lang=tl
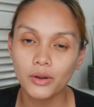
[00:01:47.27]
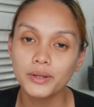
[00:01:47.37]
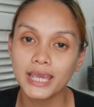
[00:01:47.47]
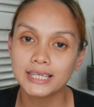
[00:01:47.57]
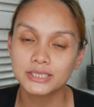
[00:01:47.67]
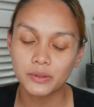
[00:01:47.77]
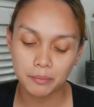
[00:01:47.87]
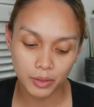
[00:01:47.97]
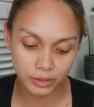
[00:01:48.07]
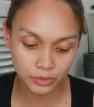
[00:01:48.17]
okay so i'm
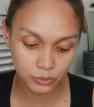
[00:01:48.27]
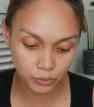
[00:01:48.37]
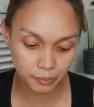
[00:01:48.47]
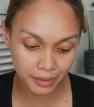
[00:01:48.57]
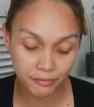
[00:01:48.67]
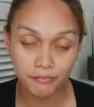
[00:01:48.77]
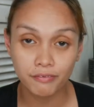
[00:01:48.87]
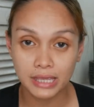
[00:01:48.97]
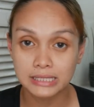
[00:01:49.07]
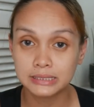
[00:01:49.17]
gonna do my
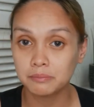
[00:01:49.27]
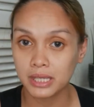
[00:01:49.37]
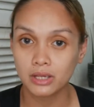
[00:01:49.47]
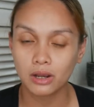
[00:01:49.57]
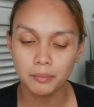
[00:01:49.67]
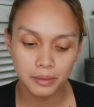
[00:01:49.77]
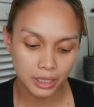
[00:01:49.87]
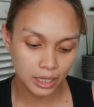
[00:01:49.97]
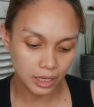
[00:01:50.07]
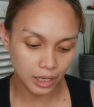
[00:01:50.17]
face makeup
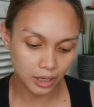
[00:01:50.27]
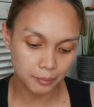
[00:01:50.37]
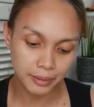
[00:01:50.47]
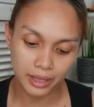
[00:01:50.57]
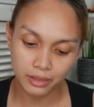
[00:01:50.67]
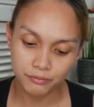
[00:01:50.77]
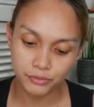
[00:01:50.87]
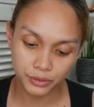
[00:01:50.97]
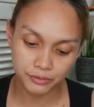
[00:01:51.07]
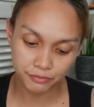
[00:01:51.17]
um, and
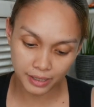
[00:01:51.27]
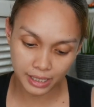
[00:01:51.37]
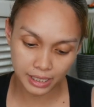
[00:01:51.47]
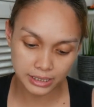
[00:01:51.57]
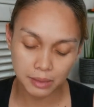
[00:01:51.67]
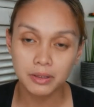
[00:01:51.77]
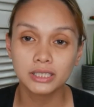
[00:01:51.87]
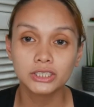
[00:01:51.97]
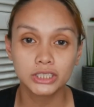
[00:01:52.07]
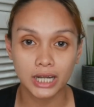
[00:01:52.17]
for the face i'm
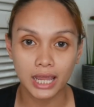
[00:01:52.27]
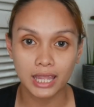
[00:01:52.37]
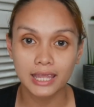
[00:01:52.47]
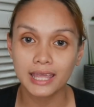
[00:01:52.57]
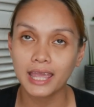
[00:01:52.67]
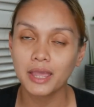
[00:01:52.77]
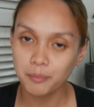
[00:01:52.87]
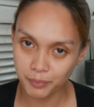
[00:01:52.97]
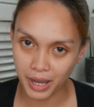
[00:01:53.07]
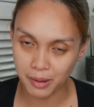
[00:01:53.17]
gonna try a
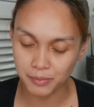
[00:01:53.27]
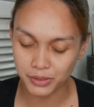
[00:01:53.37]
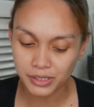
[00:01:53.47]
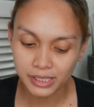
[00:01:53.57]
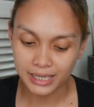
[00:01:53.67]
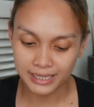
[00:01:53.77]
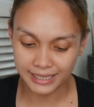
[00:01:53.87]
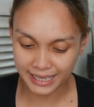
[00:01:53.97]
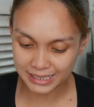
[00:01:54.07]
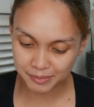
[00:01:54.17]
primer
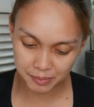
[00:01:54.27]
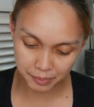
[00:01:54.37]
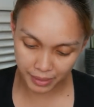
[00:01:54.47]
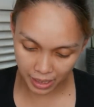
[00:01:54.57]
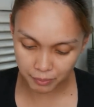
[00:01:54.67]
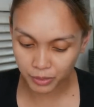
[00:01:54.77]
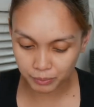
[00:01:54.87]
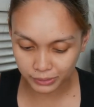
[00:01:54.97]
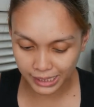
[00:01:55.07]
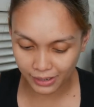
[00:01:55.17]
yes magpa-primer
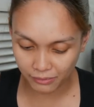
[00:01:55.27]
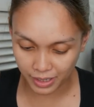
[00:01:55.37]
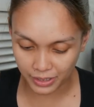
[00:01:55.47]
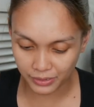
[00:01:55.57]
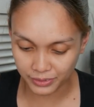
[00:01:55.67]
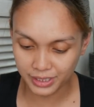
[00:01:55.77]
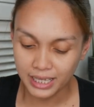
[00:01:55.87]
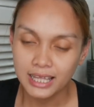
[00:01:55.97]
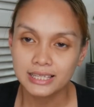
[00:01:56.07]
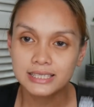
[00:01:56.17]
po tayo ngayon
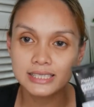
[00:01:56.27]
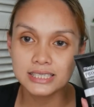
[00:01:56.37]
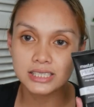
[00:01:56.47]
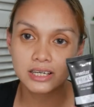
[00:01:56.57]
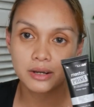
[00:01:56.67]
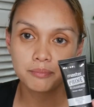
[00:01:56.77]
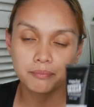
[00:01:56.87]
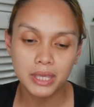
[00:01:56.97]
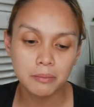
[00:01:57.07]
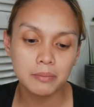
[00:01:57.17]
this is the
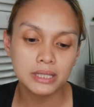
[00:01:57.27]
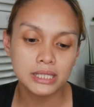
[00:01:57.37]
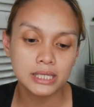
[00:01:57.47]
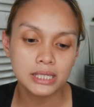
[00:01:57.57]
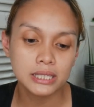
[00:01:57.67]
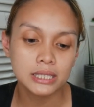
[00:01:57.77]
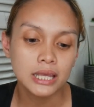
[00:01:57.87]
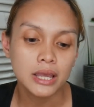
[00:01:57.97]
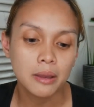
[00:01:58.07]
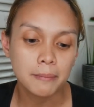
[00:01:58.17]
maybelline
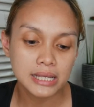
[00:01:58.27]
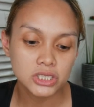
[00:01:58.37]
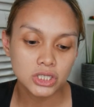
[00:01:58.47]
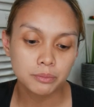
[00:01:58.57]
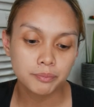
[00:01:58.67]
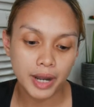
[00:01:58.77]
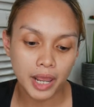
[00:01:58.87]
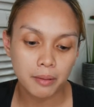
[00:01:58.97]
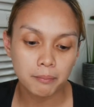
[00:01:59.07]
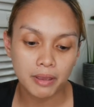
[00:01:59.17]
master
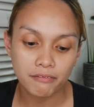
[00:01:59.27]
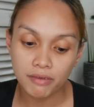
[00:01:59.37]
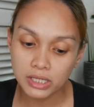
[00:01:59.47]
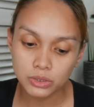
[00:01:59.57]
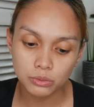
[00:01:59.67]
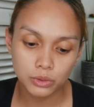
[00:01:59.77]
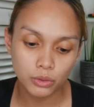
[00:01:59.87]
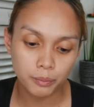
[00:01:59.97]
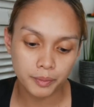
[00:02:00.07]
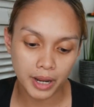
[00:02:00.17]
prime by face
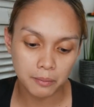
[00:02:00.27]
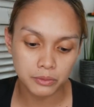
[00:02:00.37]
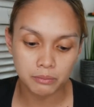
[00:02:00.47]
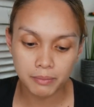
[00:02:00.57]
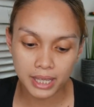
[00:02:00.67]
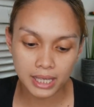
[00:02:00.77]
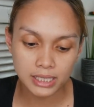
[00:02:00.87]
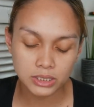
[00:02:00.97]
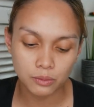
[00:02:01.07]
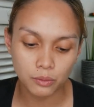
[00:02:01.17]
studio primer
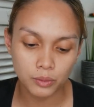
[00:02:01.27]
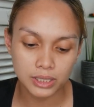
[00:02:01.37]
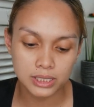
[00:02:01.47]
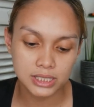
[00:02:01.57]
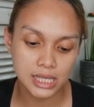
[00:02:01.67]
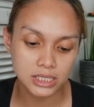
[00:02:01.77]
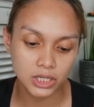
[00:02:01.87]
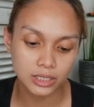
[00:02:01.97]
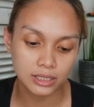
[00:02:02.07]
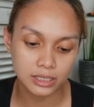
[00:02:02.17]
base so it says
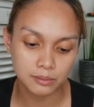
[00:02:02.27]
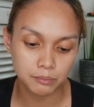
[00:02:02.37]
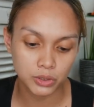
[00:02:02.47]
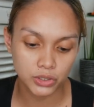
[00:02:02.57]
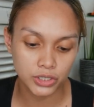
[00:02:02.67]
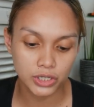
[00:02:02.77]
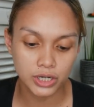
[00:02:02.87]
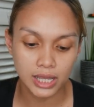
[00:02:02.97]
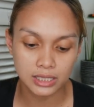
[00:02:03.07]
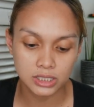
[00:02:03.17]
here that it
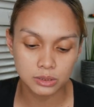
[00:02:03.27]
blur and